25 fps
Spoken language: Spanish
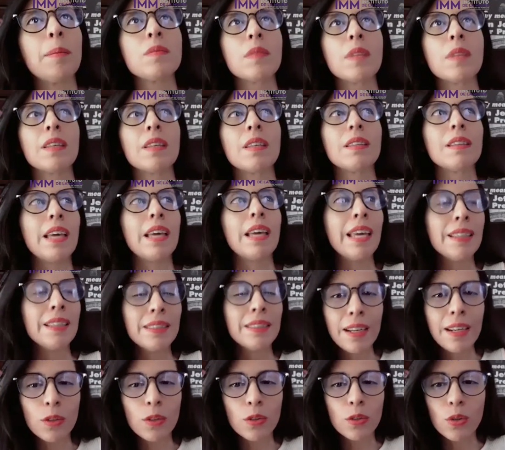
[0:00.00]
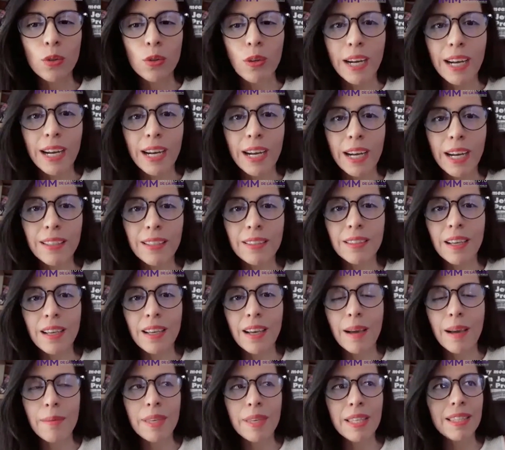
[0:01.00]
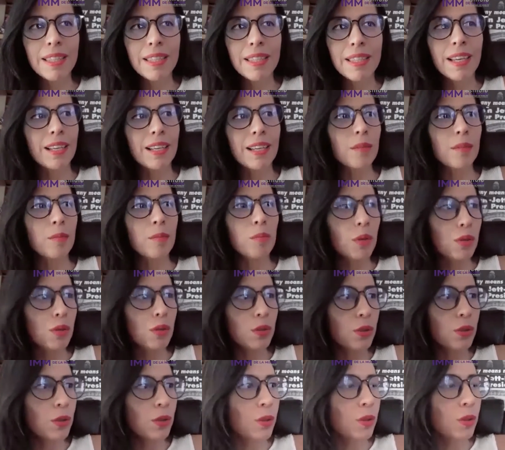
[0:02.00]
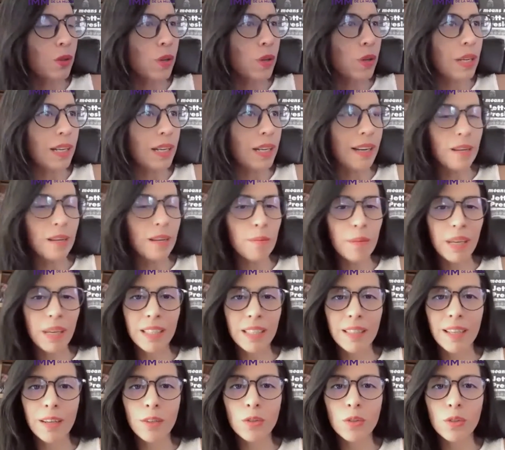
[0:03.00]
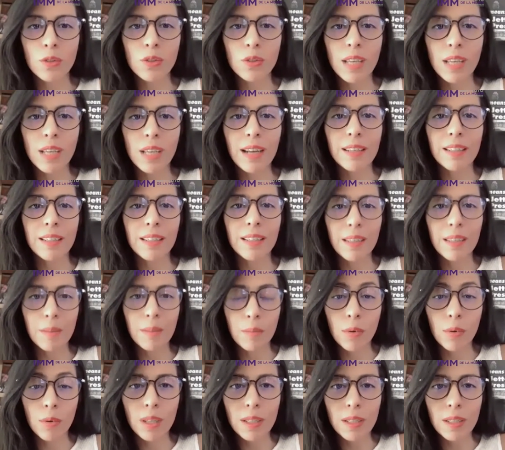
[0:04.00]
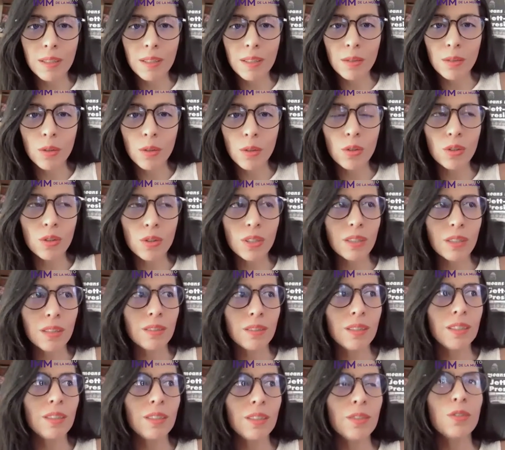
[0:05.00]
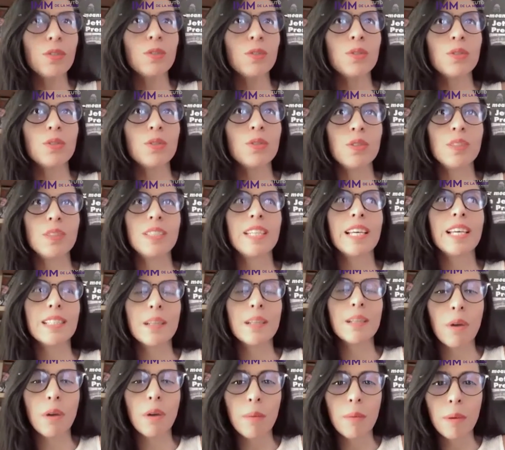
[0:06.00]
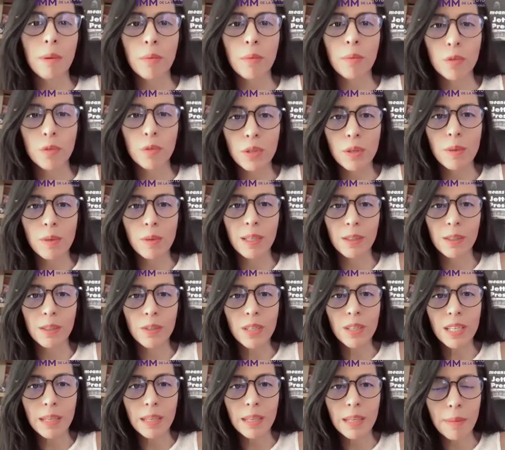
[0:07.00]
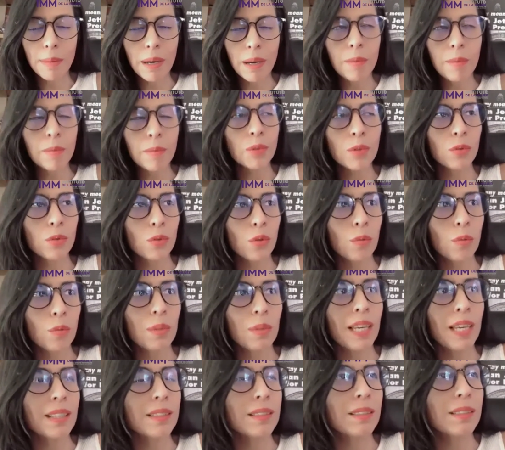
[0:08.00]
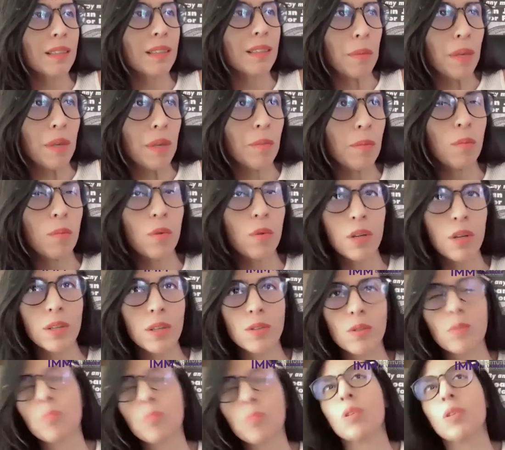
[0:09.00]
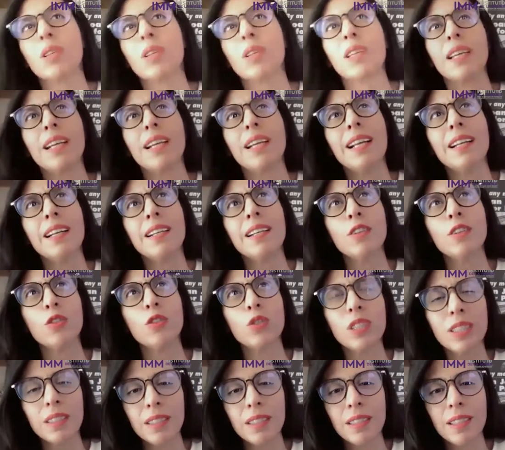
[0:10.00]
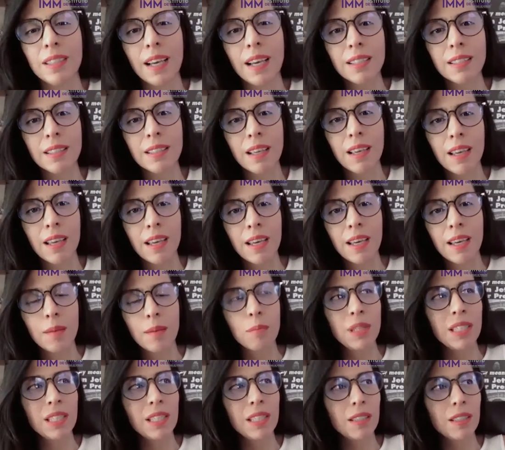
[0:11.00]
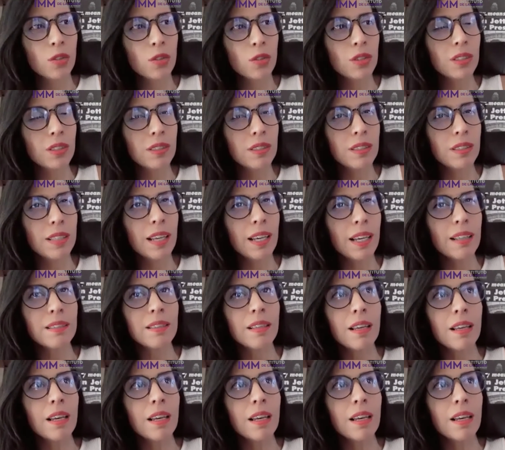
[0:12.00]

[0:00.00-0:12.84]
entra en los hogares, habita de pronto en el imaginario social y que por ese solo sentido ya se vuelve posible, ¿no? Le llamábamos utopías también por eso, porque eran noticias, mini noticias